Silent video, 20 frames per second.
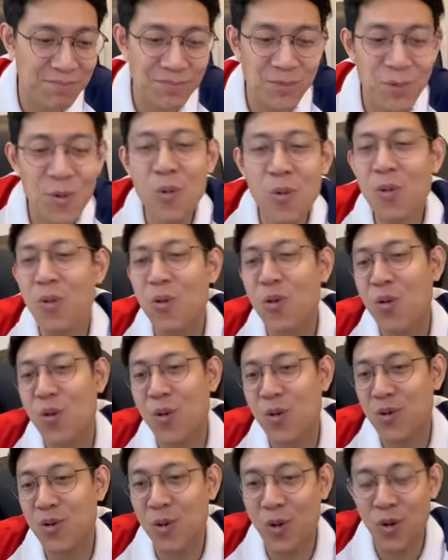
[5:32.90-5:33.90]
โอ้โห
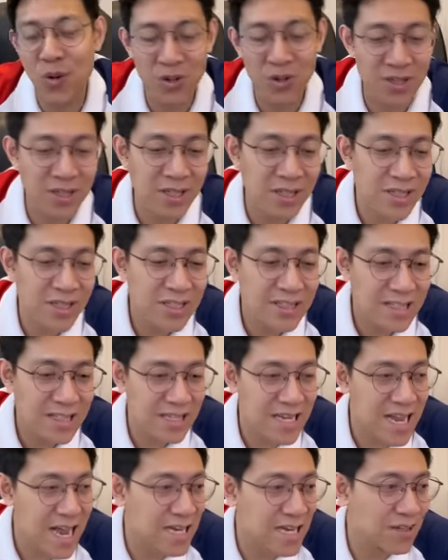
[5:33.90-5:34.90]
โดนทา
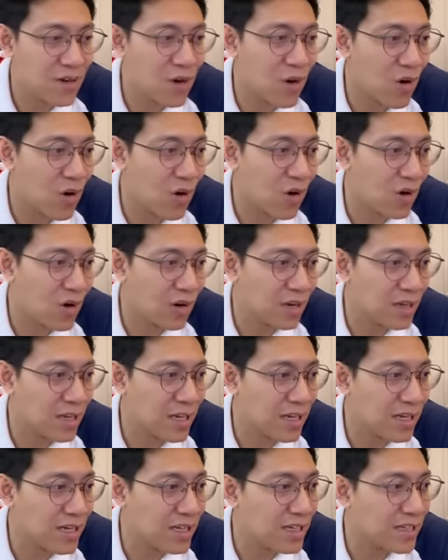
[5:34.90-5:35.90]
งด้านของอ
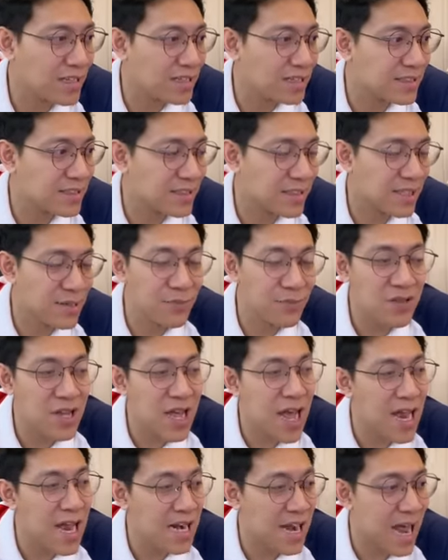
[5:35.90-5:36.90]
ทีม
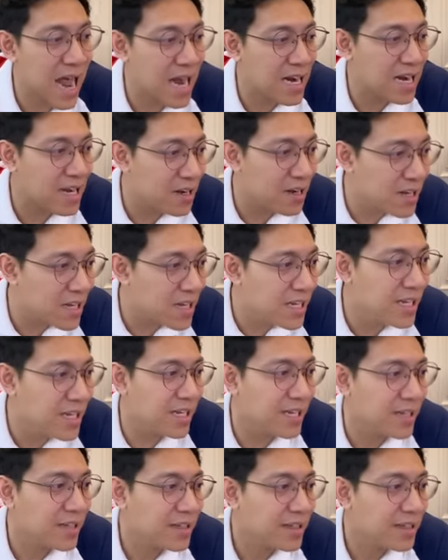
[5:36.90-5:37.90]
ชาติฮังการี
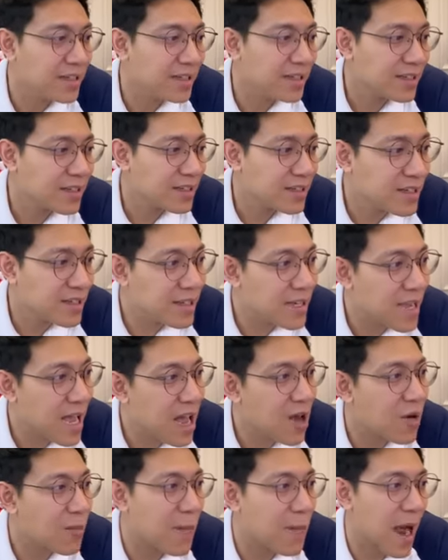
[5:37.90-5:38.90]
ยิง
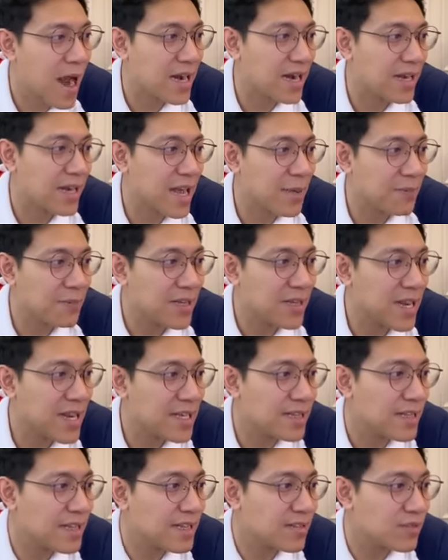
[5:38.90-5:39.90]
เข้าไปนะเกมนี้
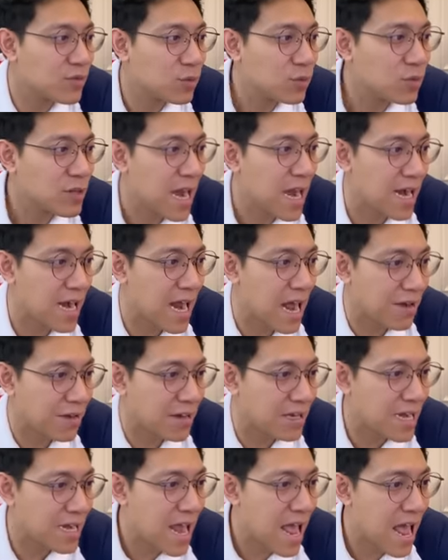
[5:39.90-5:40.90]
เล่นที่สตุตการ์ดแอ
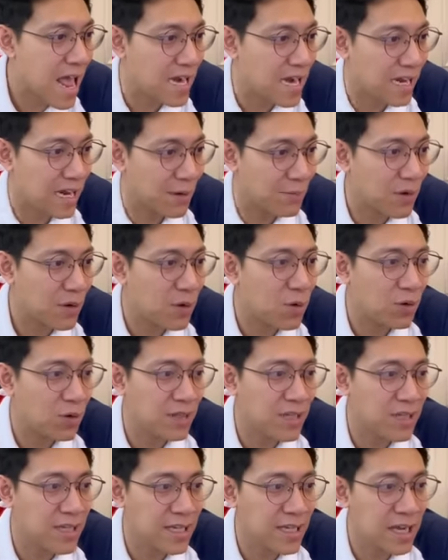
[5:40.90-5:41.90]
รีนานะครับแล้วคน
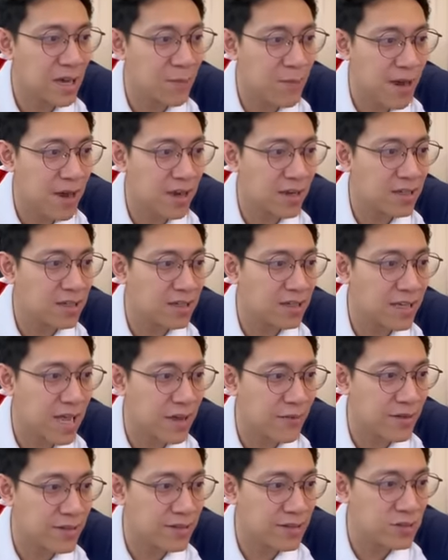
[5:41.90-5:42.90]
ที่ยิงเข้าไปก็คือเค
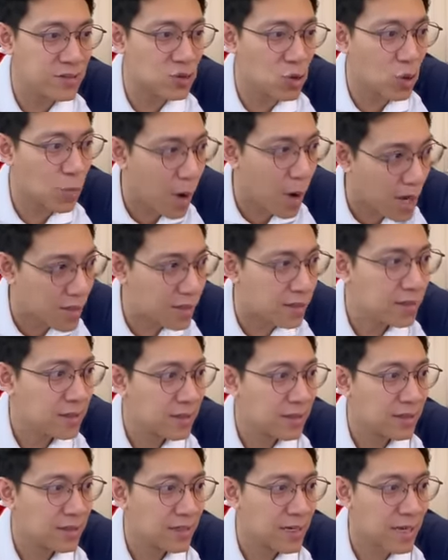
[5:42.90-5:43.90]
วินโซบอต
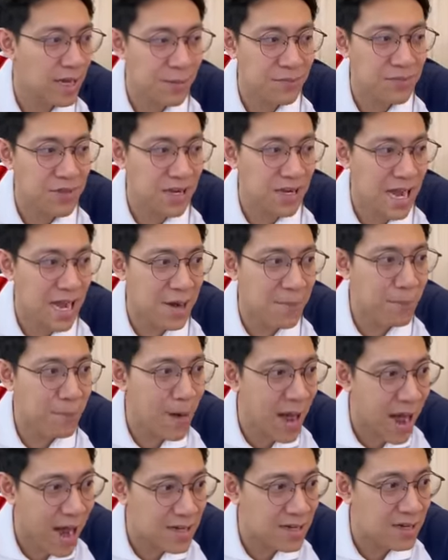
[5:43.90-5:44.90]
นะครับจากการ
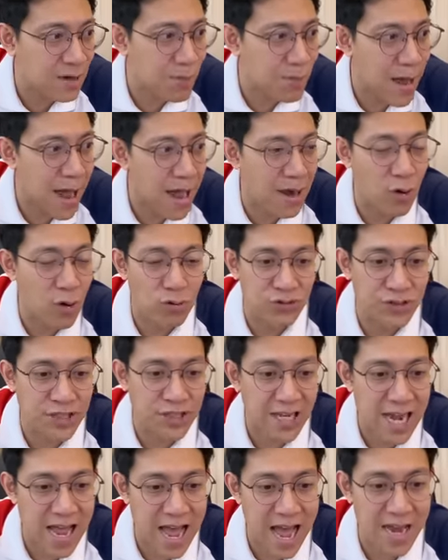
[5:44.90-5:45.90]
ปาดเข้ามาของส
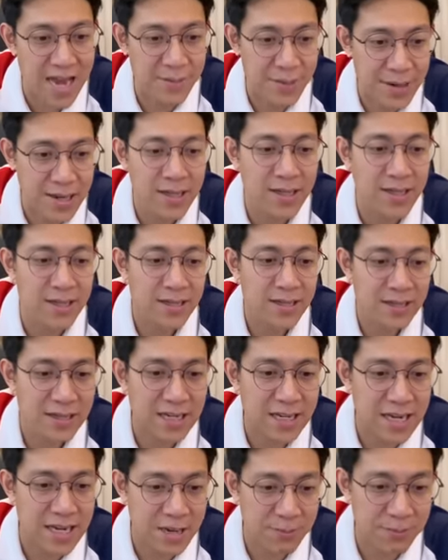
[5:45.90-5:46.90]
ไลด์มั้ง
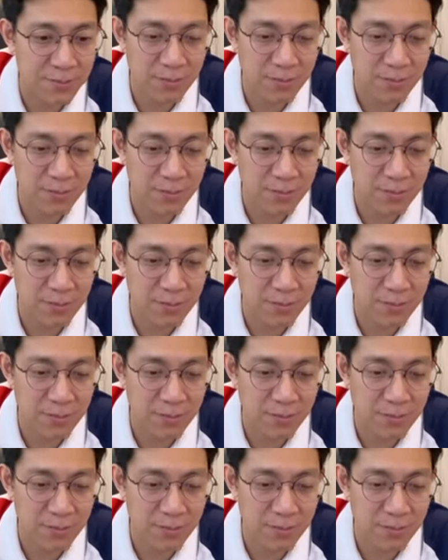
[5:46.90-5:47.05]
นะครับ